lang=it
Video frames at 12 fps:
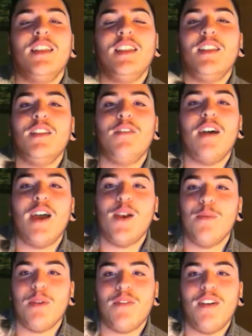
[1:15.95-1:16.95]
di, di, di,
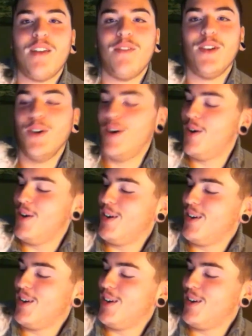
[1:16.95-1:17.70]
farlo per farvelo